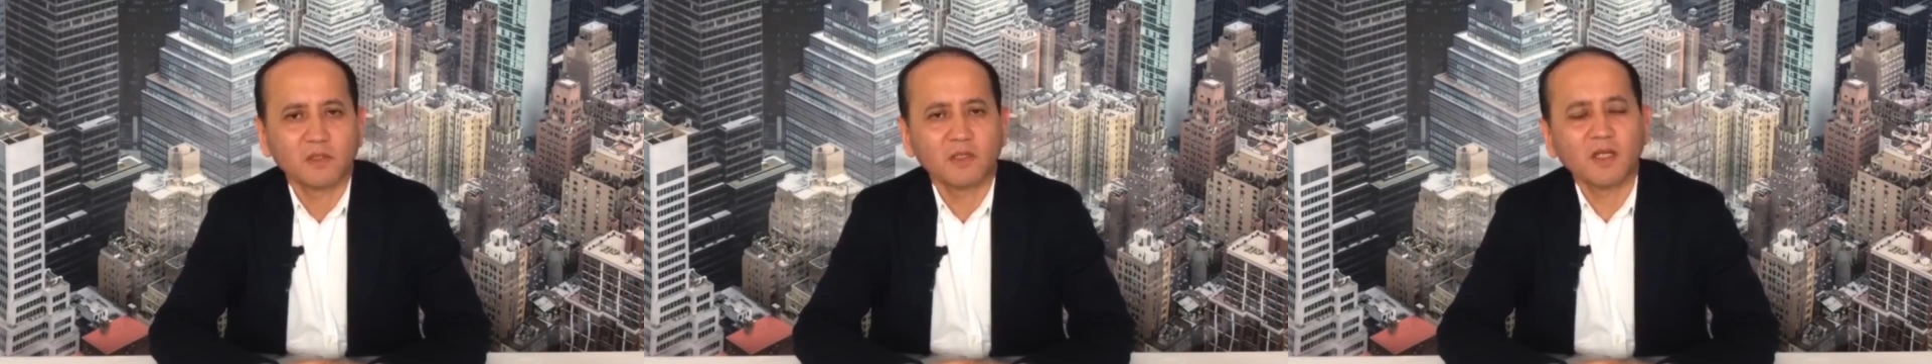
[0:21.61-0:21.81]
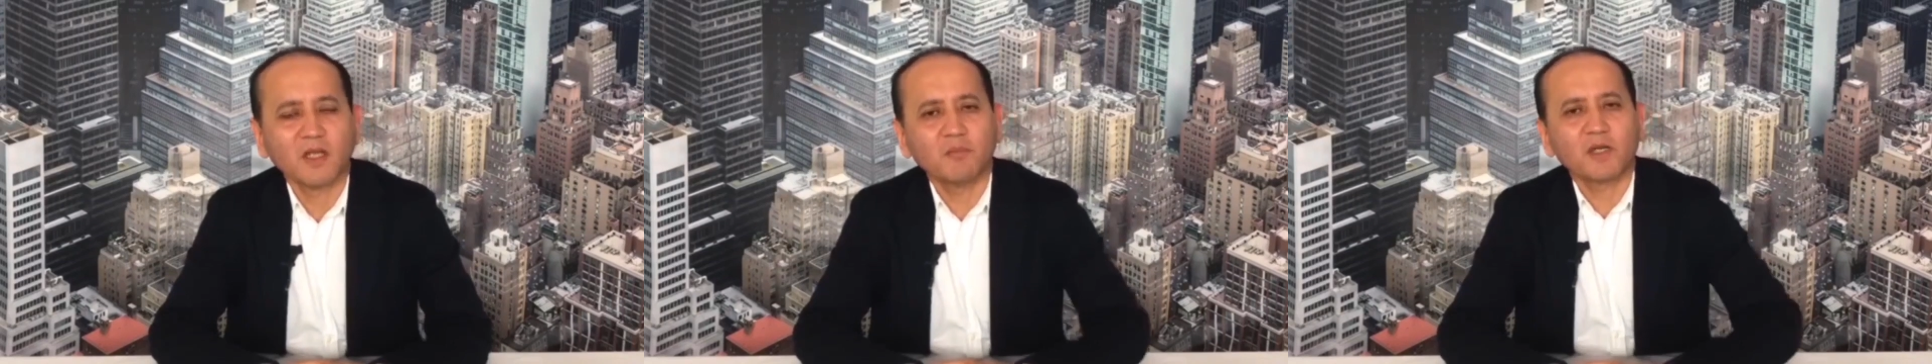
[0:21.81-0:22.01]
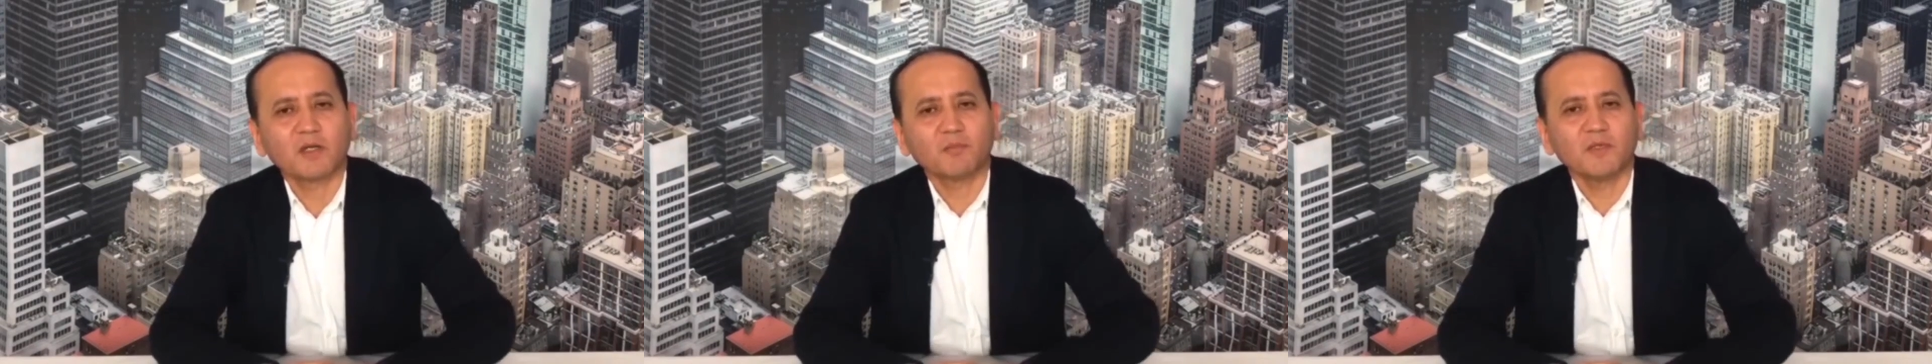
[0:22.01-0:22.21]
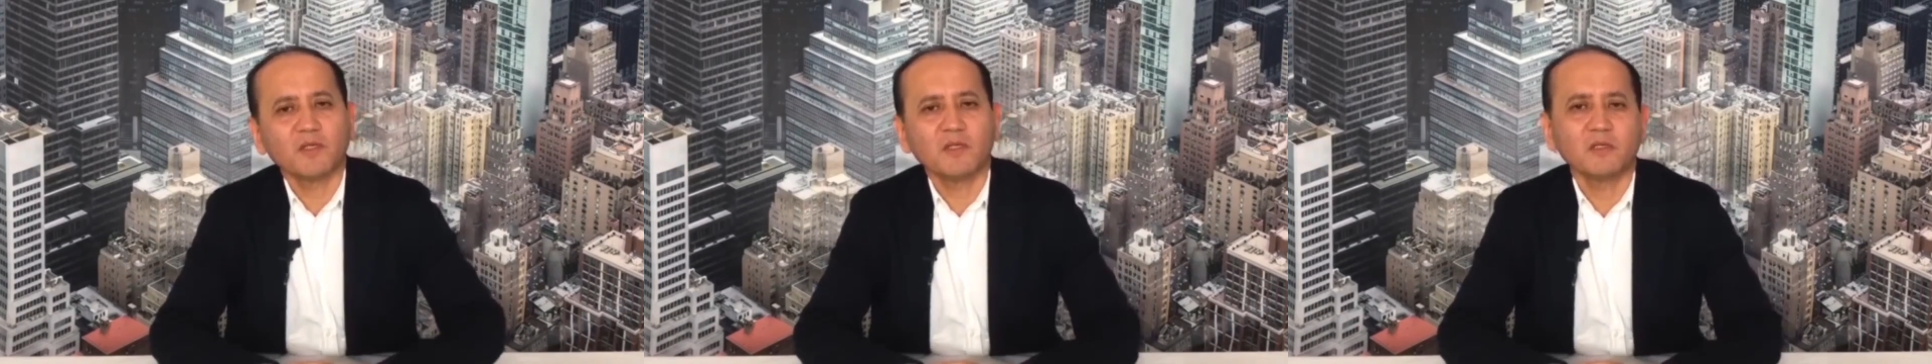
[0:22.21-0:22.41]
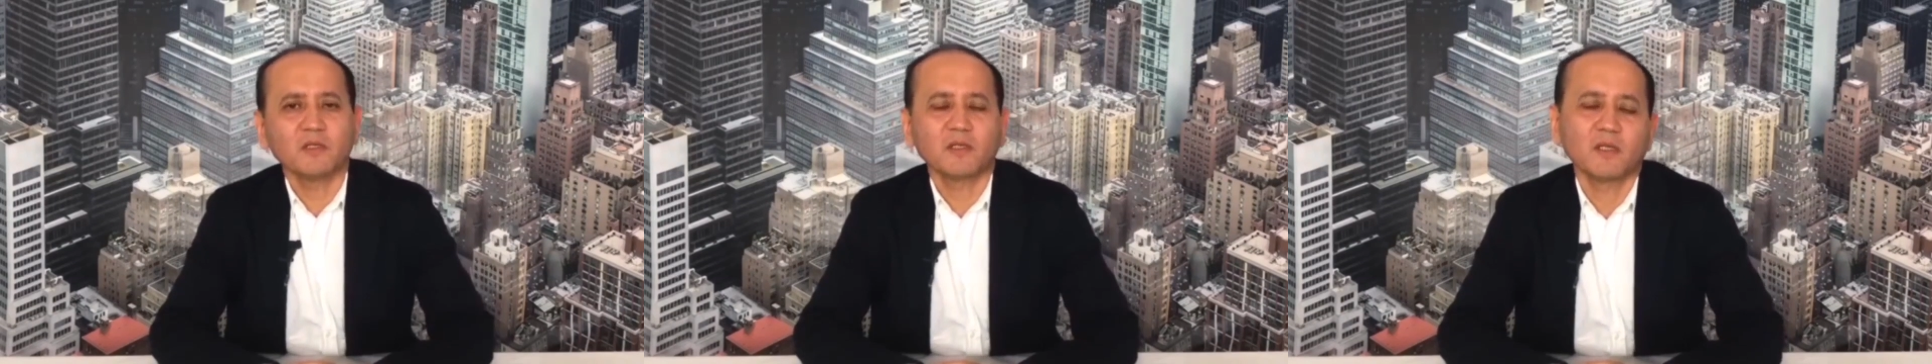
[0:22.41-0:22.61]
для
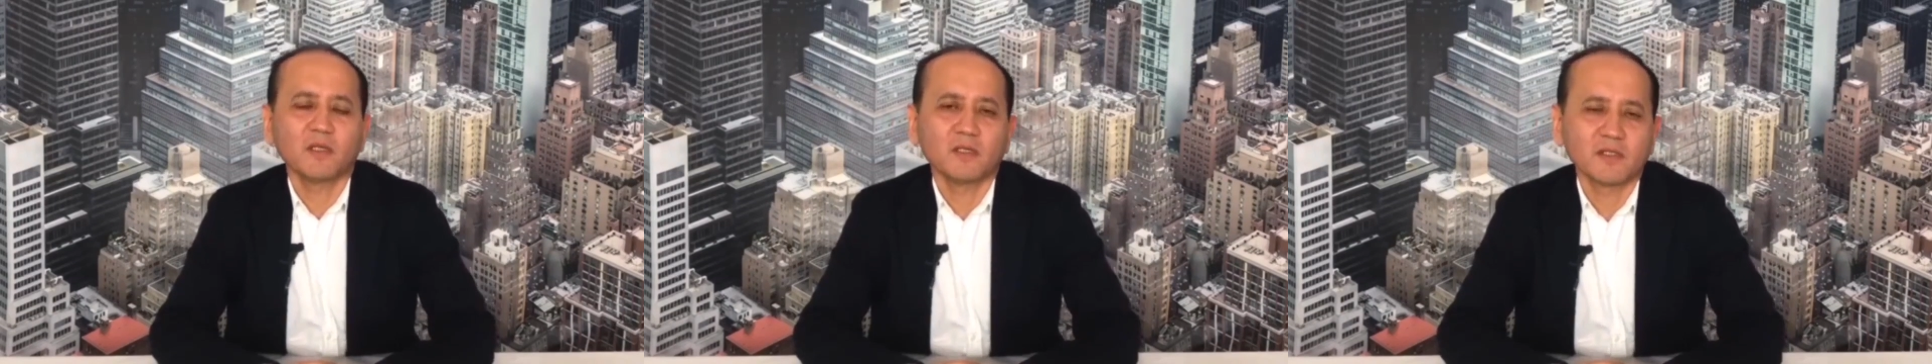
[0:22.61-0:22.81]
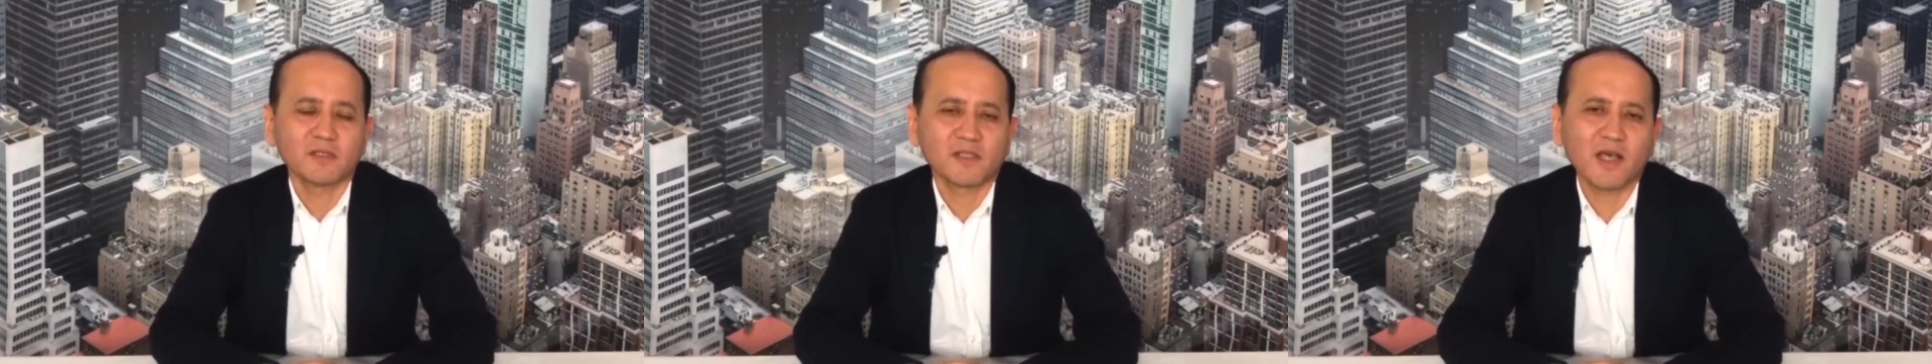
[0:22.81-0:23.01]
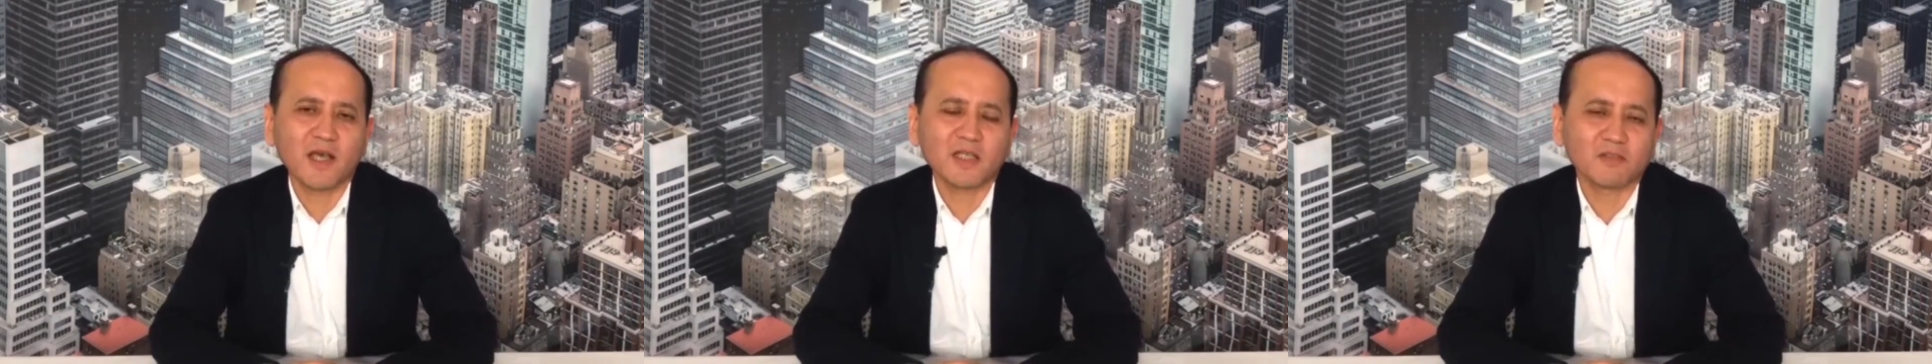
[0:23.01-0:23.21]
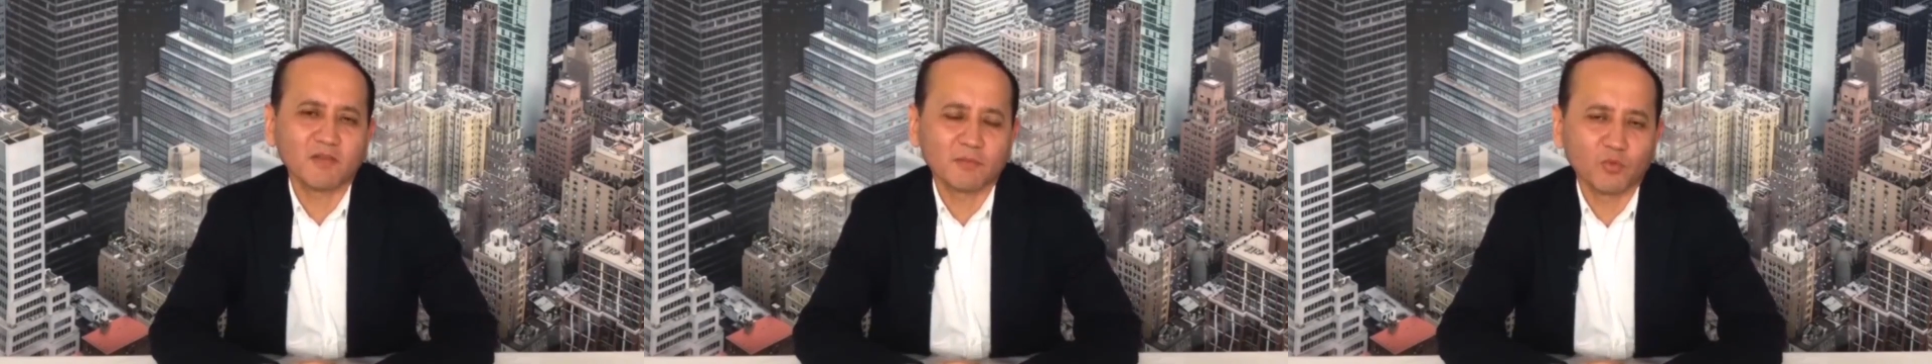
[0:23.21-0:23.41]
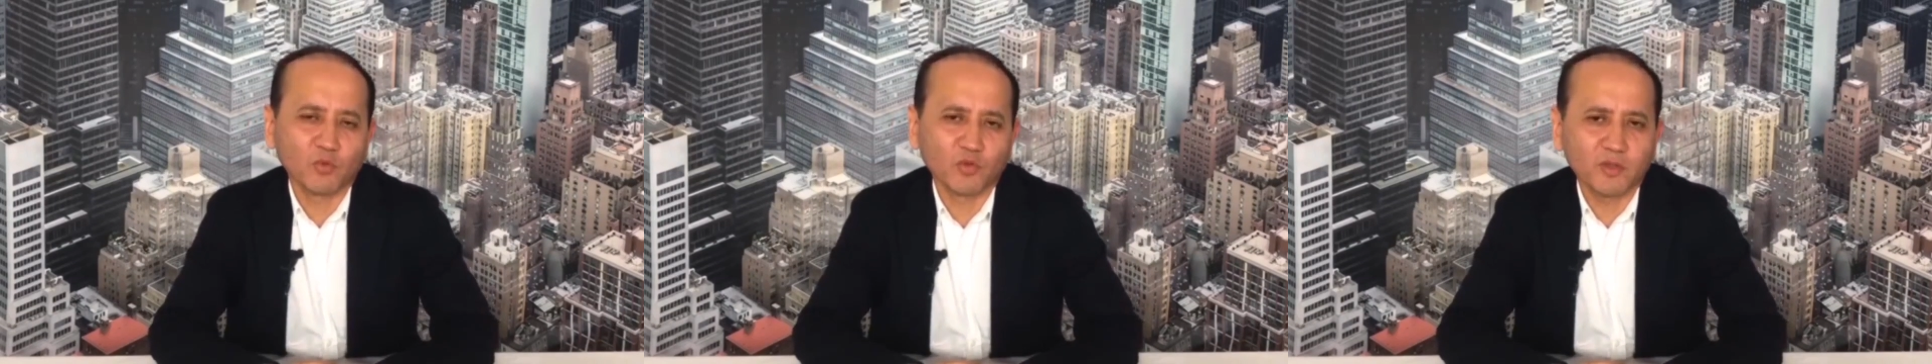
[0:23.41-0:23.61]
борьбы за
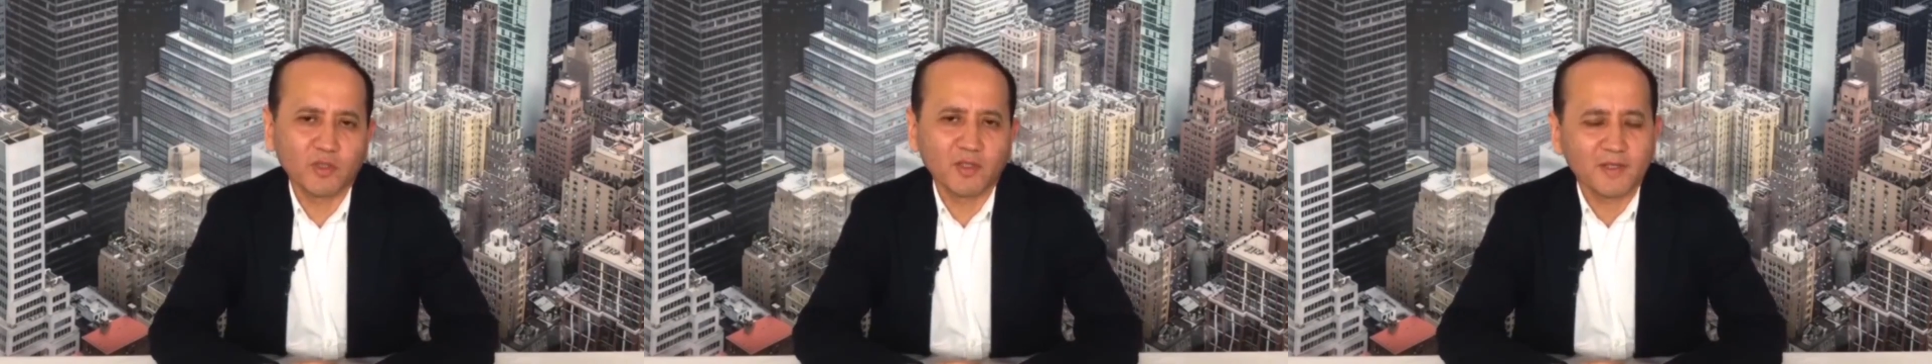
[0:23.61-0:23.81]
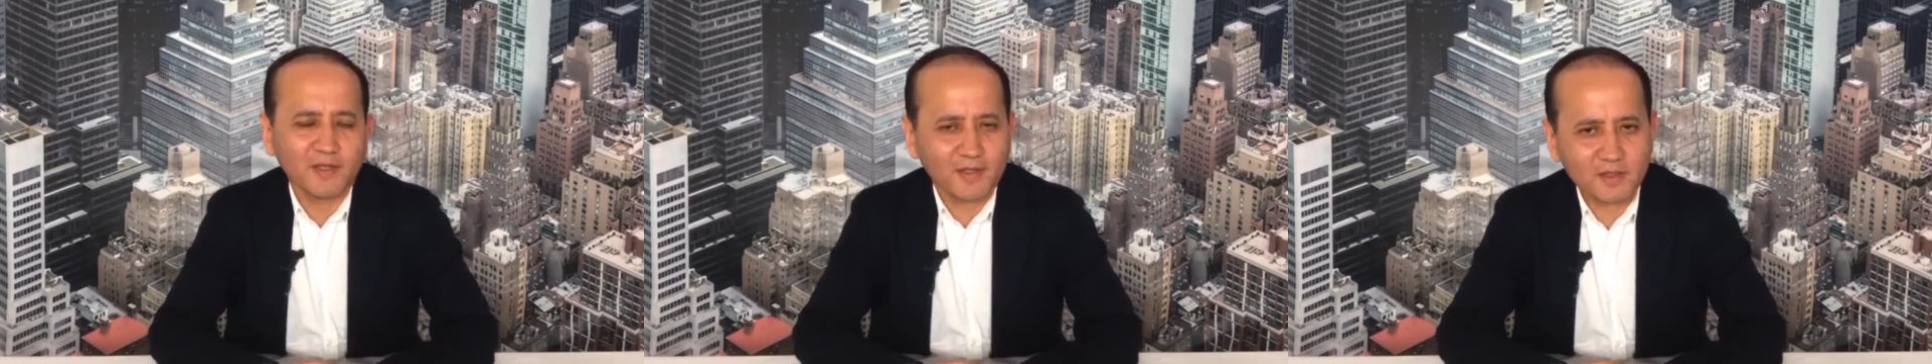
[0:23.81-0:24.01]
свободный